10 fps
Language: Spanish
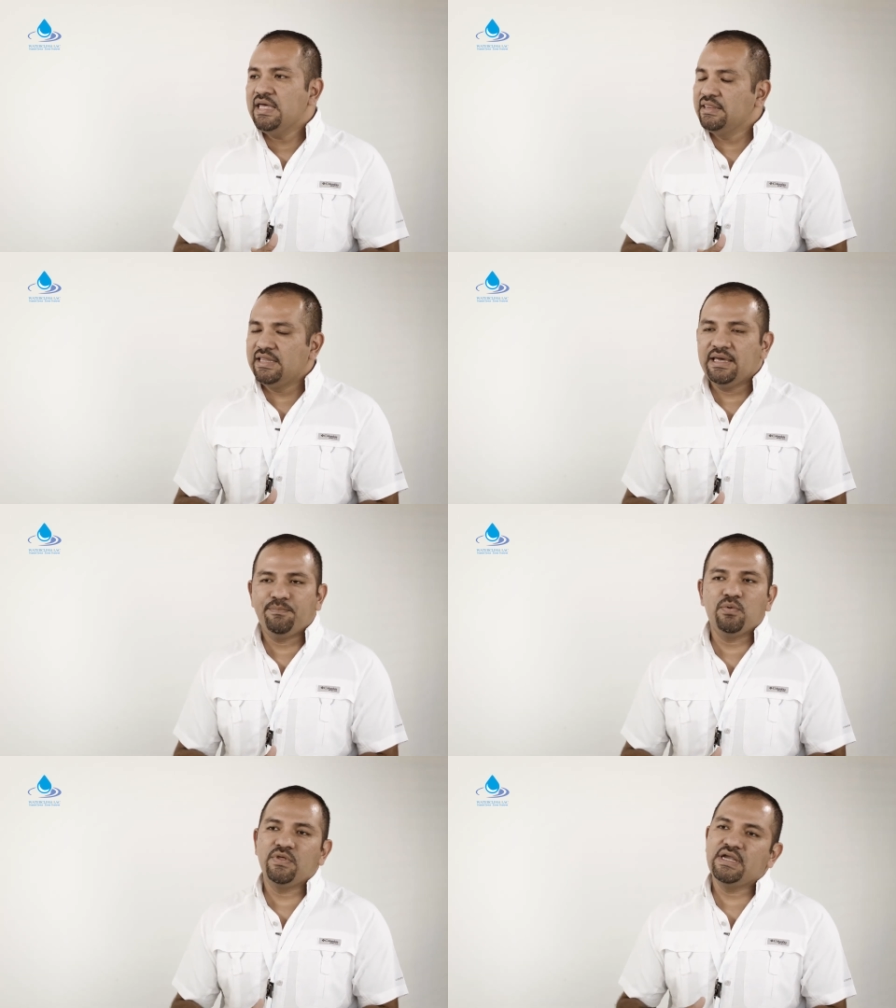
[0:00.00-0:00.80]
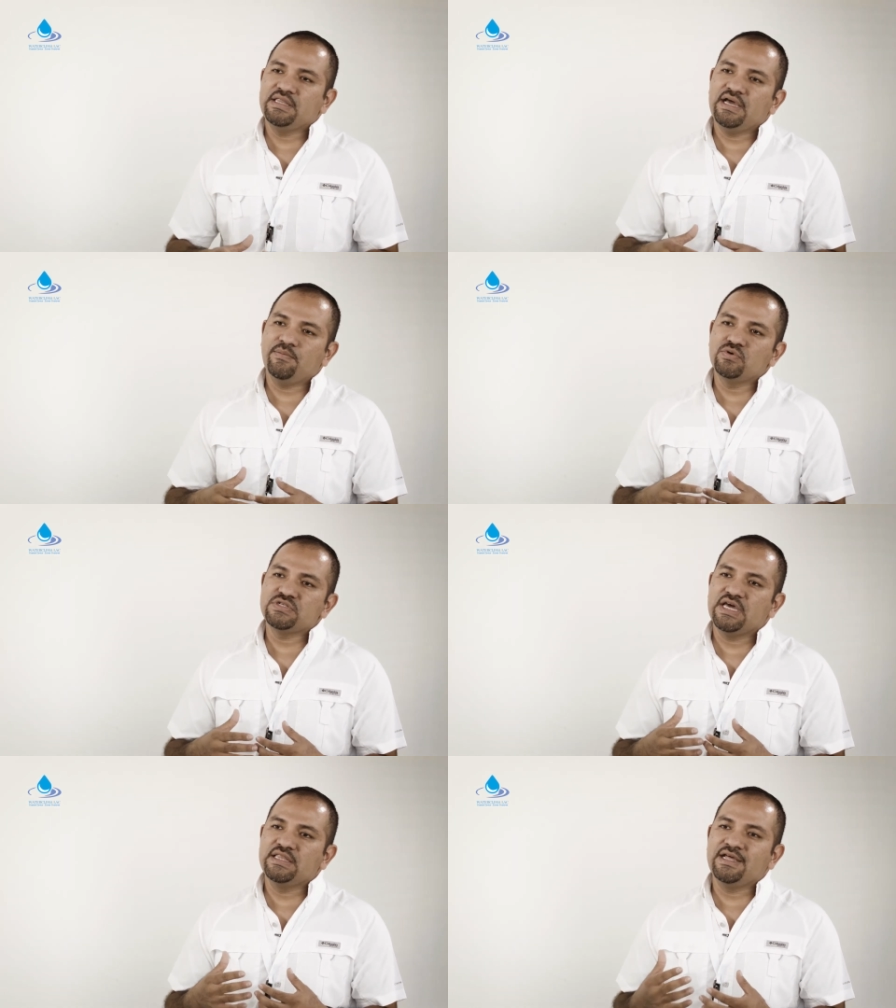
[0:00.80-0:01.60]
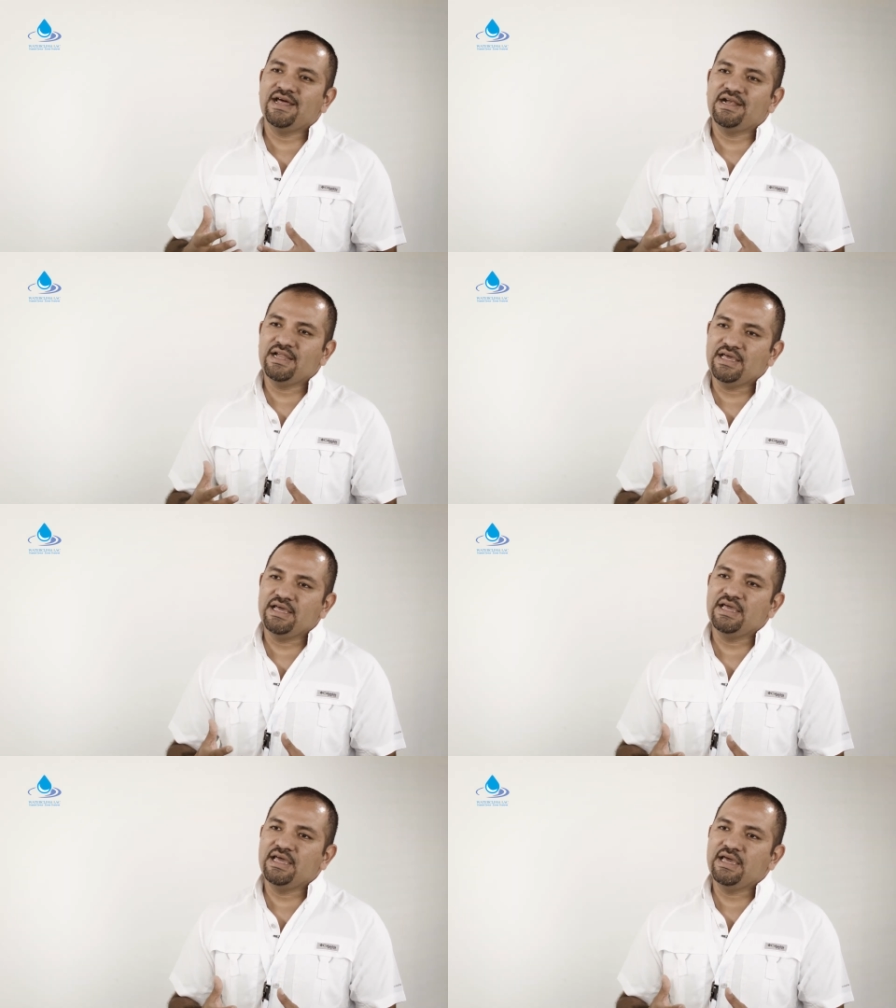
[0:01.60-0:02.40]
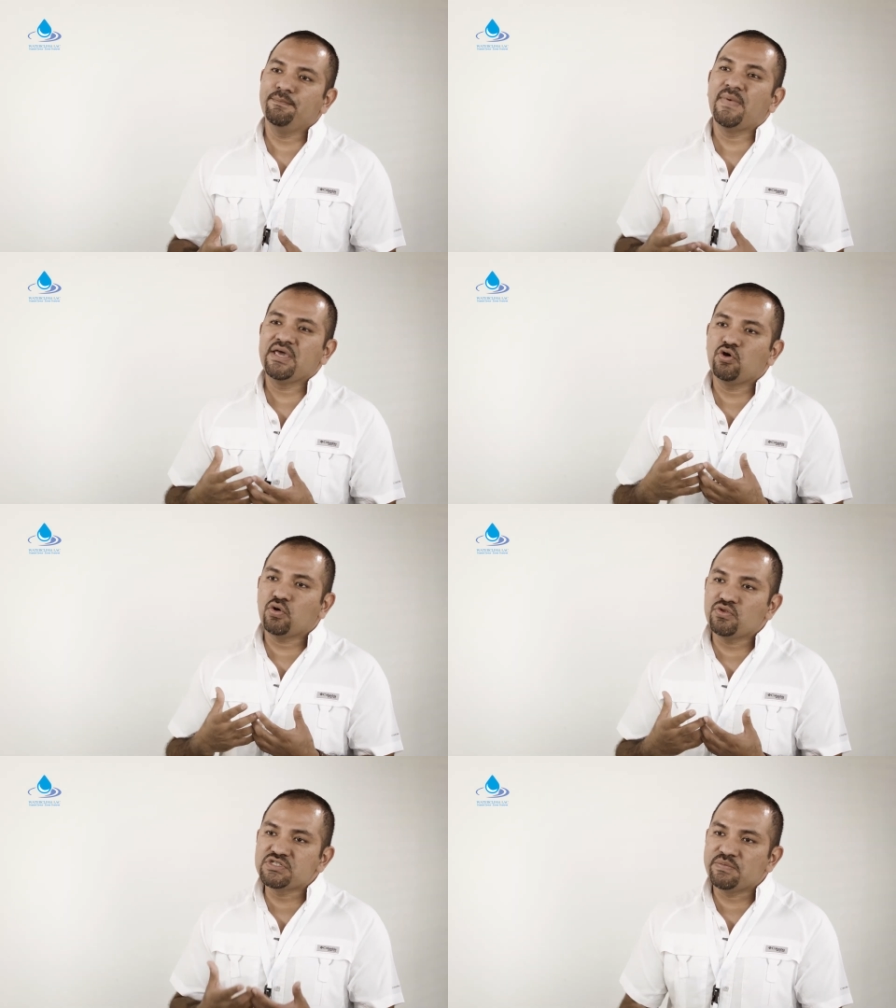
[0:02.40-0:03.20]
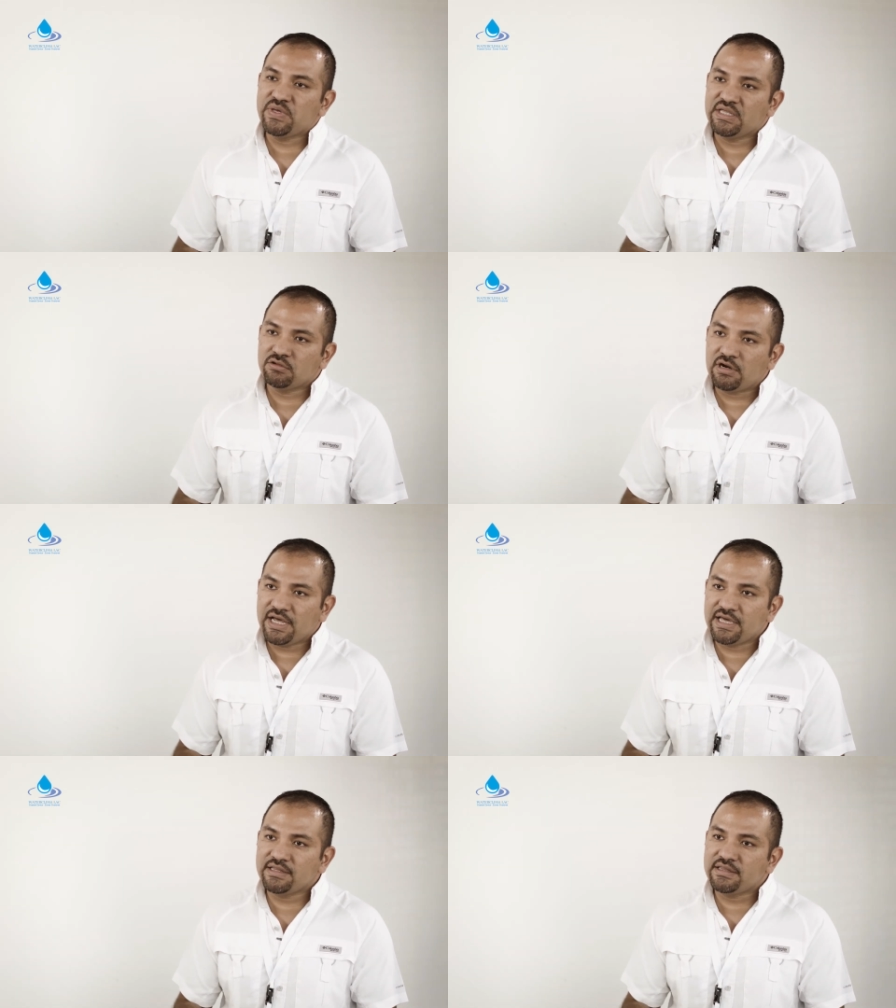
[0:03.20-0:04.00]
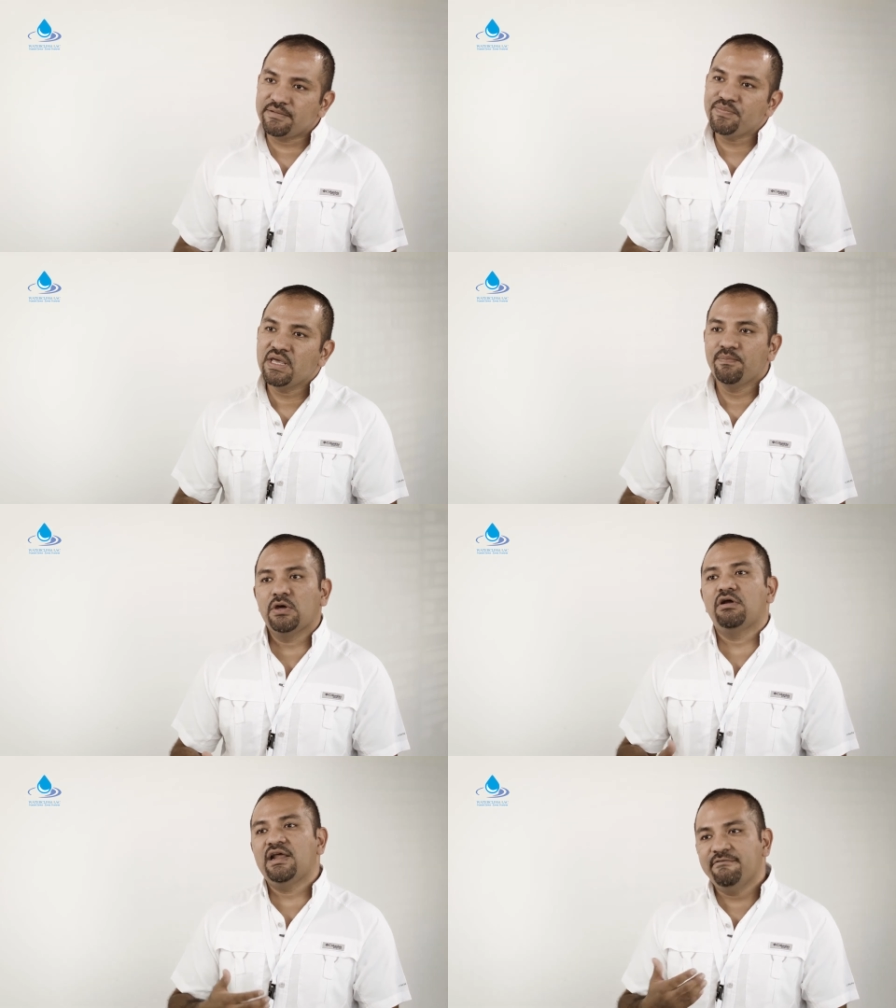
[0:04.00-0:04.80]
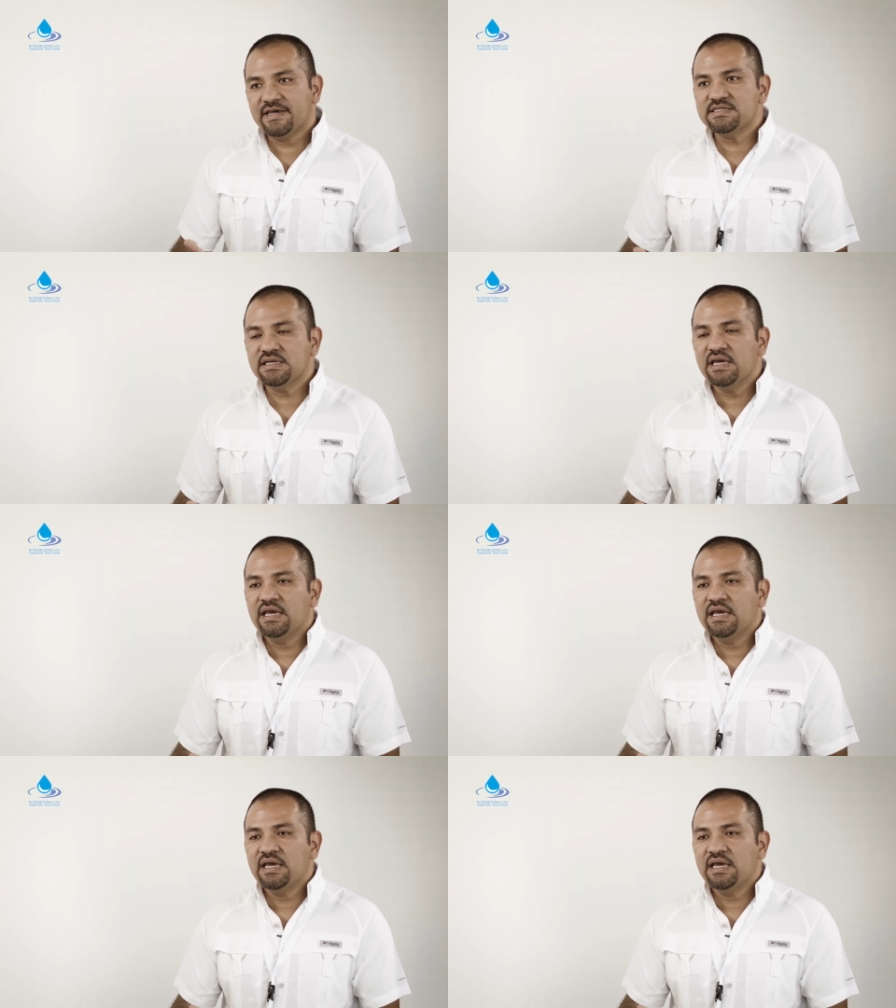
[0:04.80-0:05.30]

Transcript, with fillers: de poder, digamos, generarle eh, mayor conocimiento a la gente, pero a la vez